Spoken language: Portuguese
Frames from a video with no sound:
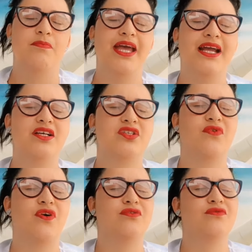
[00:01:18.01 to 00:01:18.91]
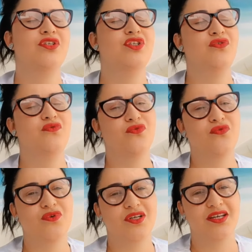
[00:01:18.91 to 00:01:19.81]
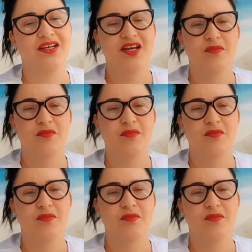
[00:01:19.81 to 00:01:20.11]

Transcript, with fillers: pegue as fotos e divulgue.